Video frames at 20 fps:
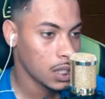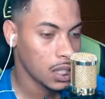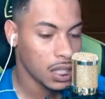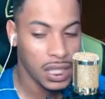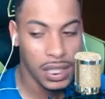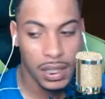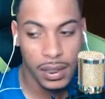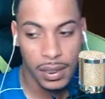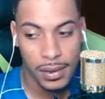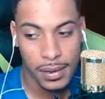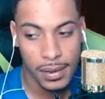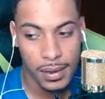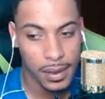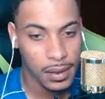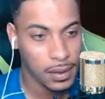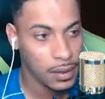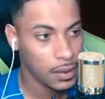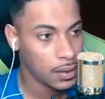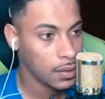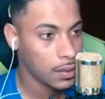e
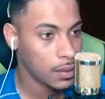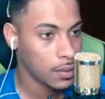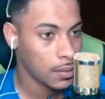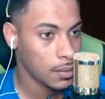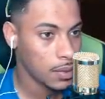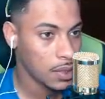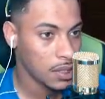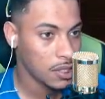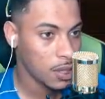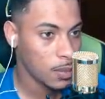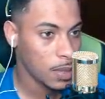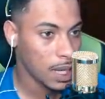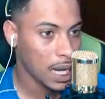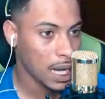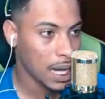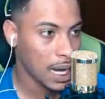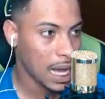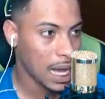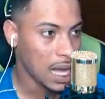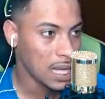achar uma
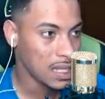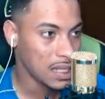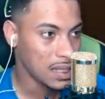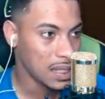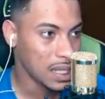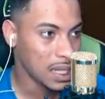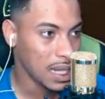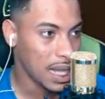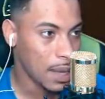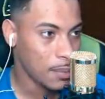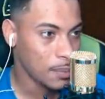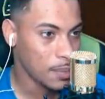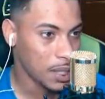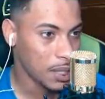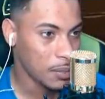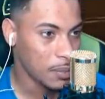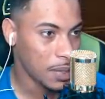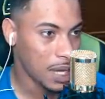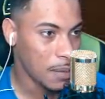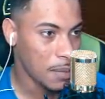garagem, sei lá. Tem
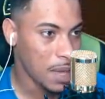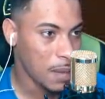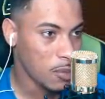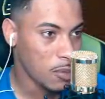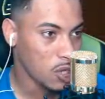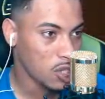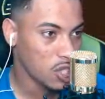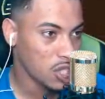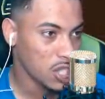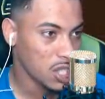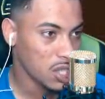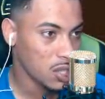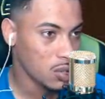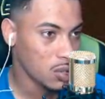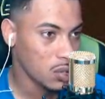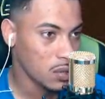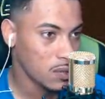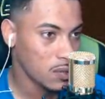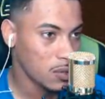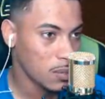que pegar minha motinha de
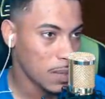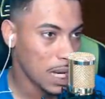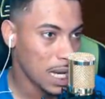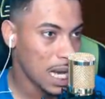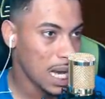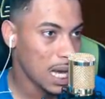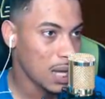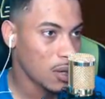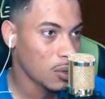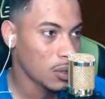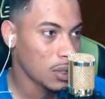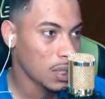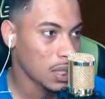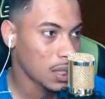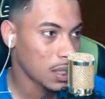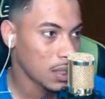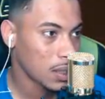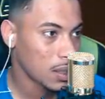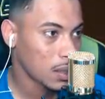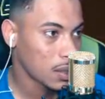novo ou uma carona.
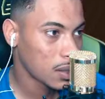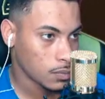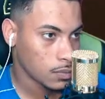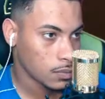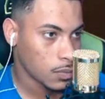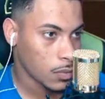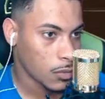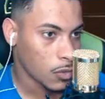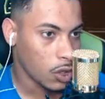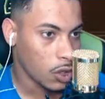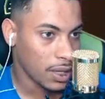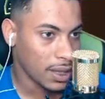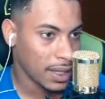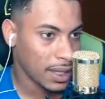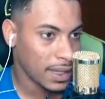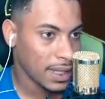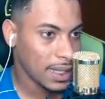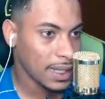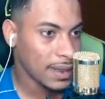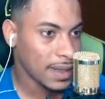Agora tem
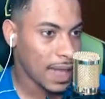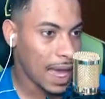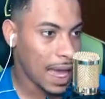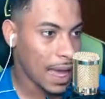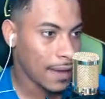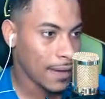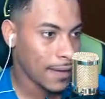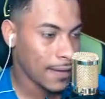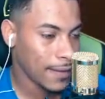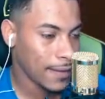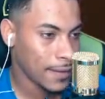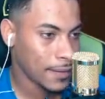que andar.